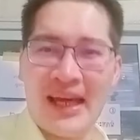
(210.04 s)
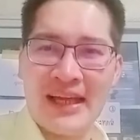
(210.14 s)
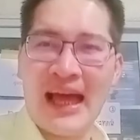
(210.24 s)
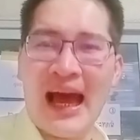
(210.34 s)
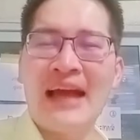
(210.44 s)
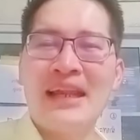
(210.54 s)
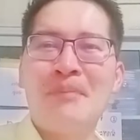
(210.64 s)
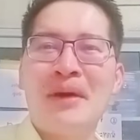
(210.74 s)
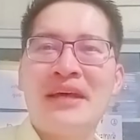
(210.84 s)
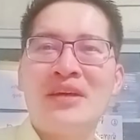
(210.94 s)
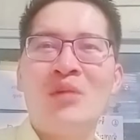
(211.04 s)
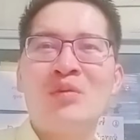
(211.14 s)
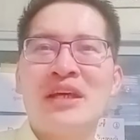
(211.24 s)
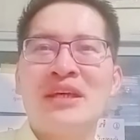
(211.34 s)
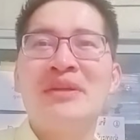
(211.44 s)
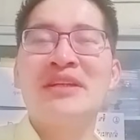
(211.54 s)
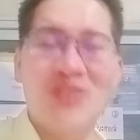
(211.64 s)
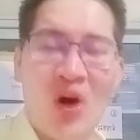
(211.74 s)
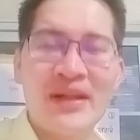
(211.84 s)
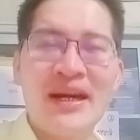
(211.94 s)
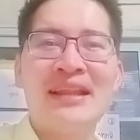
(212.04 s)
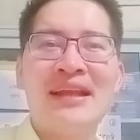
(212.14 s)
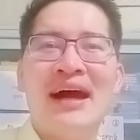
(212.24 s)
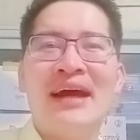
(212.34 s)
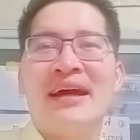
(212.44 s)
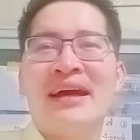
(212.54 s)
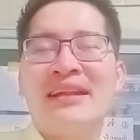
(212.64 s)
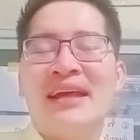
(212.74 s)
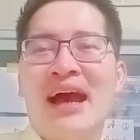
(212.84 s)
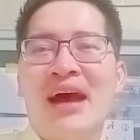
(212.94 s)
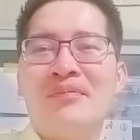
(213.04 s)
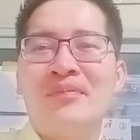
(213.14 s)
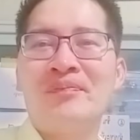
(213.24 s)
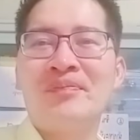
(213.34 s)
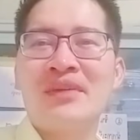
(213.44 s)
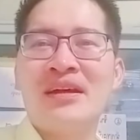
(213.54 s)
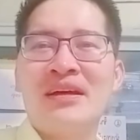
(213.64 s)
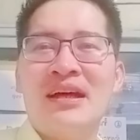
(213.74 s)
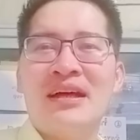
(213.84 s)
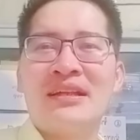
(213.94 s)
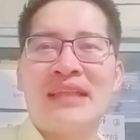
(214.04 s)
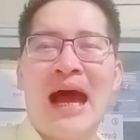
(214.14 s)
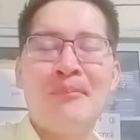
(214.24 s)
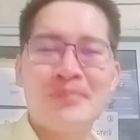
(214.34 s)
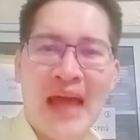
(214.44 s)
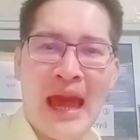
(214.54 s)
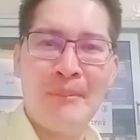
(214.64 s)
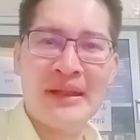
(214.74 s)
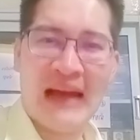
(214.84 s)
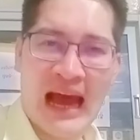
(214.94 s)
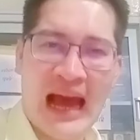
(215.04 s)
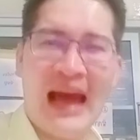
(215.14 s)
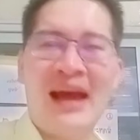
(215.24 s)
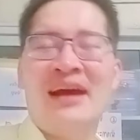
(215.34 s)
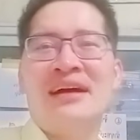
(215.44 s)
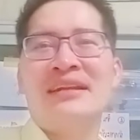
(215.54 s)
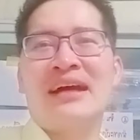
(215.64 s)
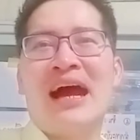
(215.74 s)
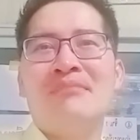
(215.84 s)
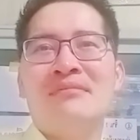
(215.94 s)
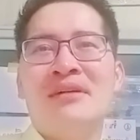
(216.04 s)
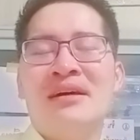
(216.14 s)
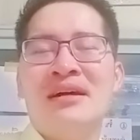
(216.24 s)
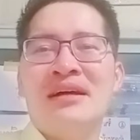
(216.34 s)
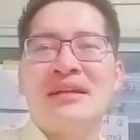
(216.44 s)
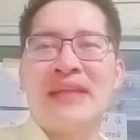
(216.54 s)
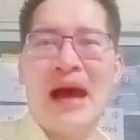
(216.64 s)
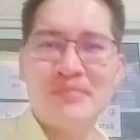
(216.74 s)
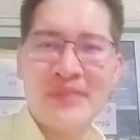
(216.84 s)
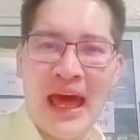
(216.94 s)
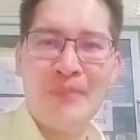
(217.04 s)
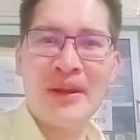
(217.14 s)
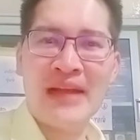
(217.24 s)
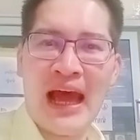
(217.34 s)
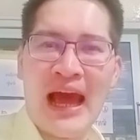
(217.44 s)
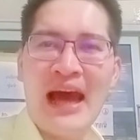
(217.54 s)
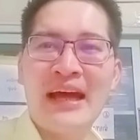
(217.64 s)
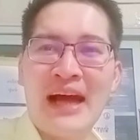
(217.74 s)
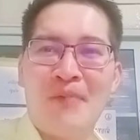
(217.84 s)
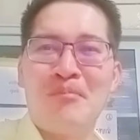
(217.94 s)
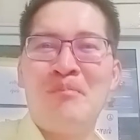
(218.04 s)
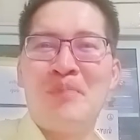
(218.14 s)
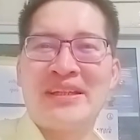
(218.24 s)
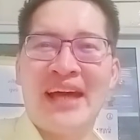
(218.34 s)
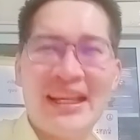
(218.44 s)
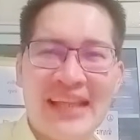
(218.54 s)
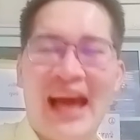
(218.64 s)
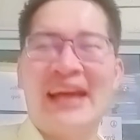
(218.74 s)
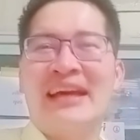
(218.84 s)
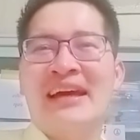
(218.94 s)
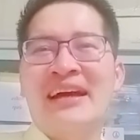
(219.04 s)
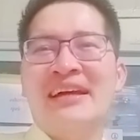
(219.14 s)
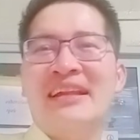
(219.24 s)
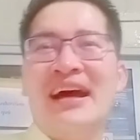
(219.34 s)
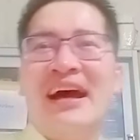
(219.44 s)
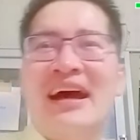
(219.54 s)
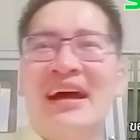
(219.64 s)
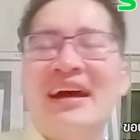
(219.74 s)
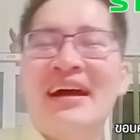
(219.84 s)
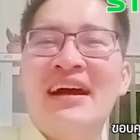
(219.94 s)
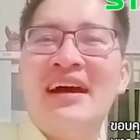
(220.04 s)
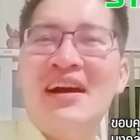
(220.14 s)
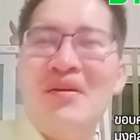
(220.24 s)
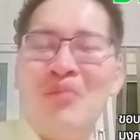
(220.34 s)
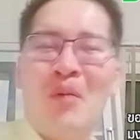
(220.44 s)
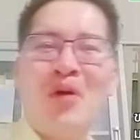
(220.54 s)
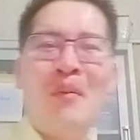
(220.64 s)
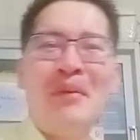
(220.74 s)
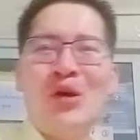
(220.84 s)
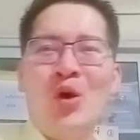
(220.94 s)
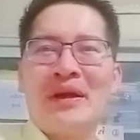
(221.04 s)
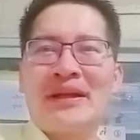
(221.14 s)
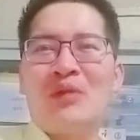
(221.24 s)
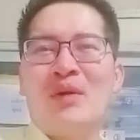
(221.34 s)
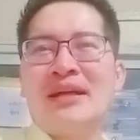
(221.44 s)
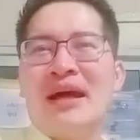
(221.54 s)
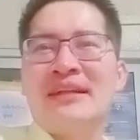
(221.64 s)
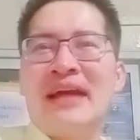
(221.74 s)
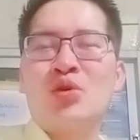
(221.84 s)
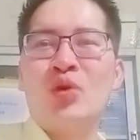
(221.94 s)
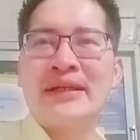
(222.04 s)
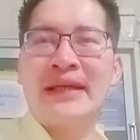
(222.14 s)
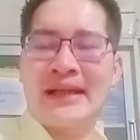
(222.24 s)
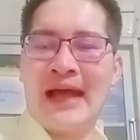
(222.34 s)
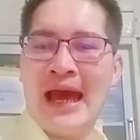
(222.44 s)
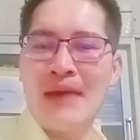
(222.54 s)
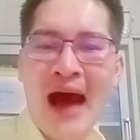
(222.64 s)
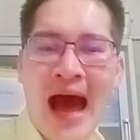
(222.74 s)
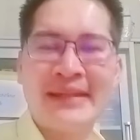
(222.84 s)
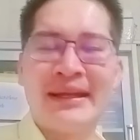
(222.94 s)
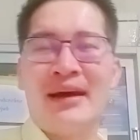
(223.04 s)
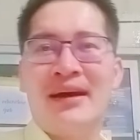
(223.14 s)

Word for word: ษฐาเนี่ยเป็นนายกรัฐมนตรียังไม่ถึงสองเดือนเลยนะครับทำแต่ปัญหานะครับทำแต่ปัญหาให้กับประเทศไทยนะฮะผมก็ไม่รู้เหมือนกันว่าไอ้นักธุรกิจขายบ้านเนี่ย